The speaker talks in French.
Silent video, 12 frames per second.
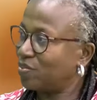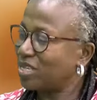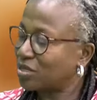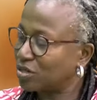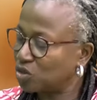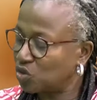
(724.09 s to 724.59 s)

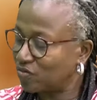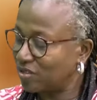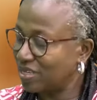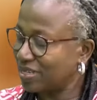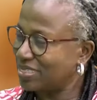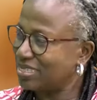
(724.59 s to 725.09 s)
Maintenant, je
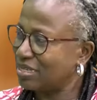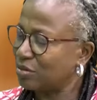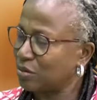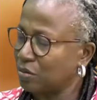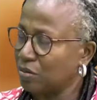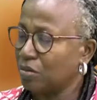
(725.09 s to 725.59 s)
voudrais dire
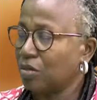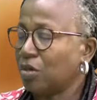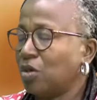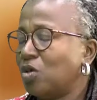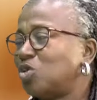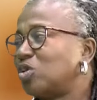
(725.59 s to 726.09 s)
que
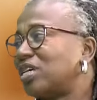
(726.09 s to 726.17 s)
ce